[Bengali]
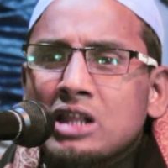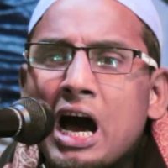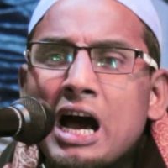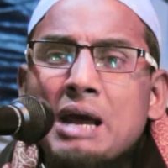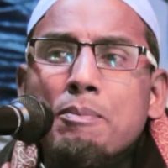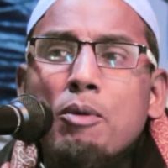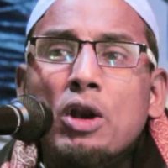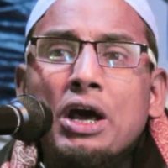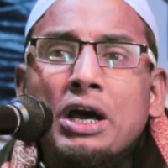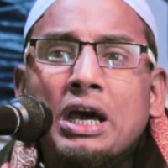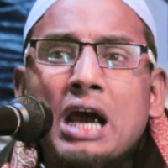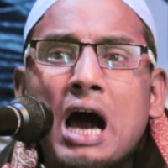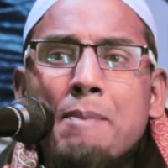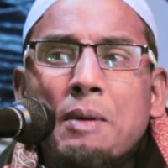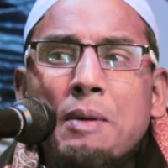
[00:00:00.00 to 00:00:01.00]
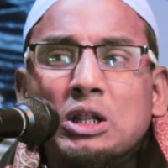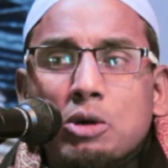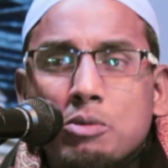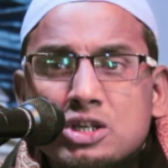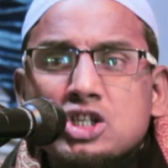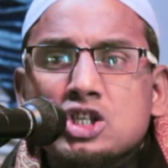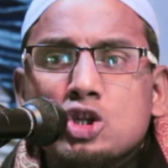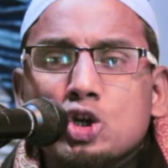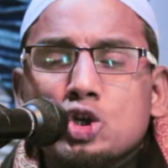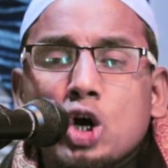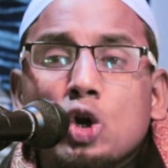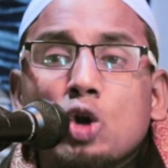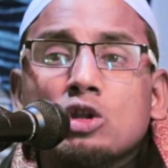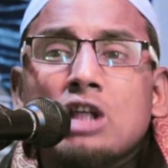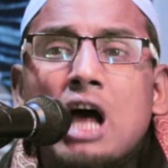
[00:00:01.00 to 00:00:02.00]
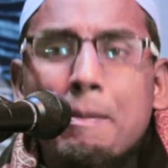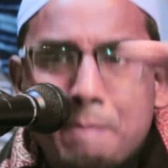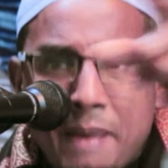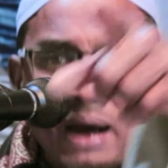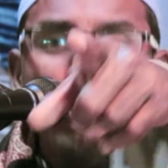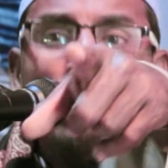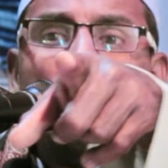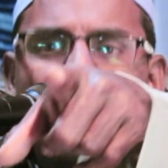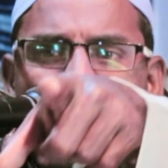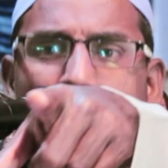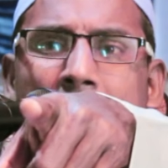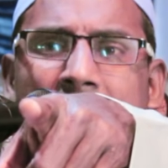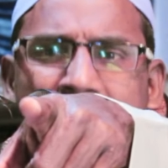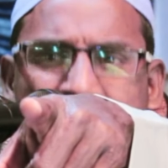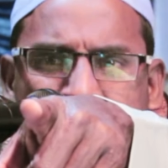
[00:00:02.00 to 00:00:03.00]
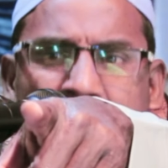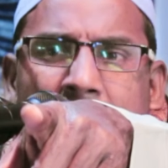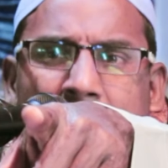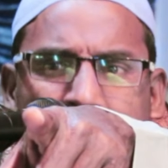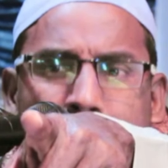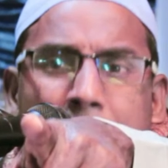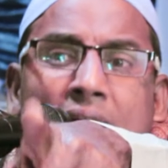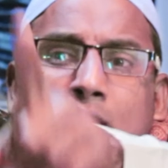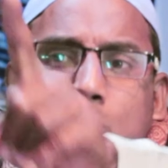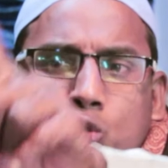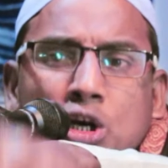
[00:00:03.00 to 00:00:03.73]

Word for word: তাই বলে কি আপাতমস্ত জনতা বেগুন খাওয়া ছেড়ে দিবে